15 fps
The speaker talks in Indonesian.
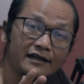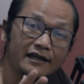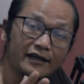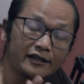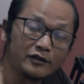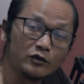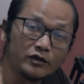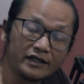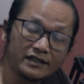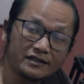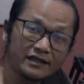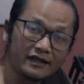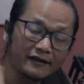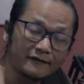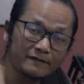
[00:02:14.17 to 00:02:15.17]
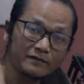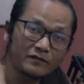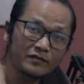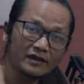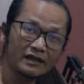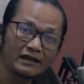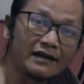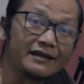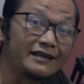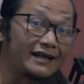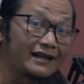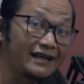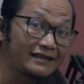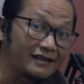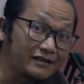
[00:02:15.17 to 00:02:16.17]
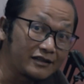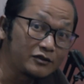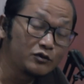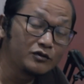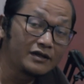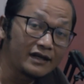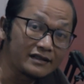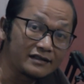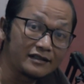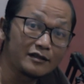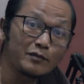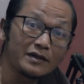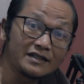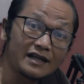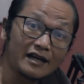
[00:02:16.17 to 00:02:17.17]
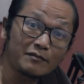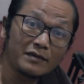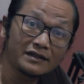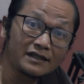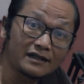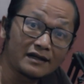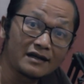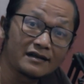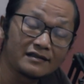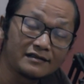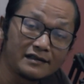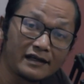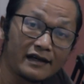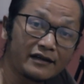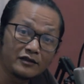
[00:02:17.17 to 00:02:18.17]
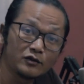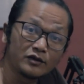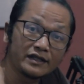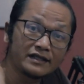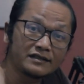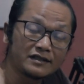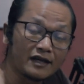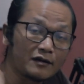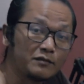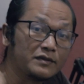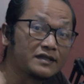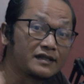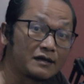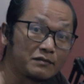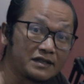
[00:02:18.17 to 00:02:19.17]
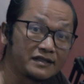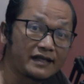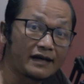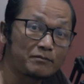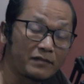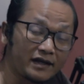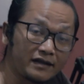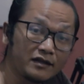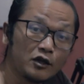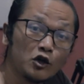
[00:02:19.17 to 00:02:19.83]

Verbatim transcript: Indonesia yang katanya juga sih penyerapan tenaga kerja Indonesia bisa mencapai